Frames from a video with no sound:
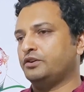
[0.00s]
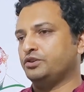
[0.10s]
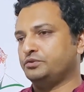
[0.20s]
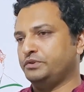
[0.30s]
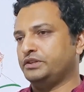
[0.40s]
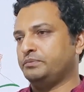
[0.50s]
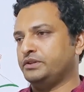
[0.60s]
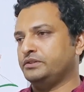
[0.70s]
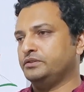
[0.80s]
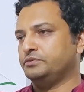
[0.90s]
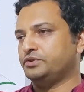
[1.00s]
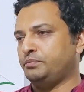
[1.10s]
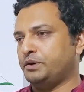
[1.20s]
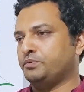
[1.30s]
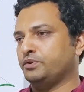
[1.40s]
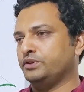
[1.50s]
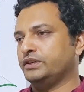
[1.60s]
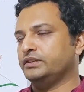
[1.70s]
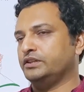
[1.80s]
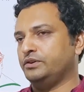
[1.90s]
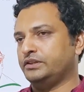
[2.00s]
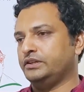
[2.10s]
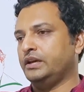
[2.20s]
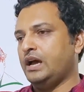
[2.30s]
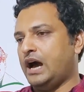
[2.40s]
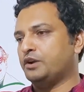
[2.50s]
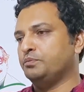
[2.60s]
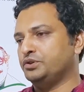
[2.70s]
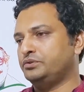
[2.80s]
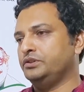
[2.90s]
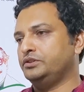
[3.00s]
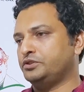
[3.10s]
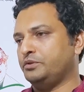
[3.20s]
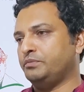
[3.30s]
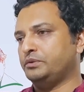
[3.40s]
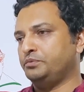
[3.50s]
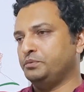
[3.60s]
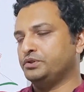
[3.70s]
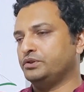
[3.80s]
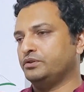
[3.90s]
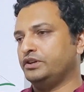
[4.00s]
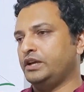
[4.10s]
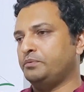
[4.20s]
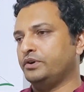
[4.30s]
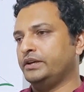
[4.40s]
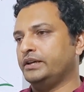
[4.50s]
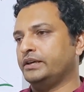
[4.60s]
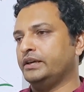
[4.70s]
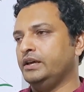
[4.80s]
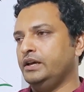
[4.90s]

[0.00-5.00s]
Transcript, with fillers: কক্সবাজারবাসী সবার পক্ষ থেকে যেন একটি আরও বস্তুনিষ্ঠ সংবাদ পরিবেশন করেন এবং এটাকে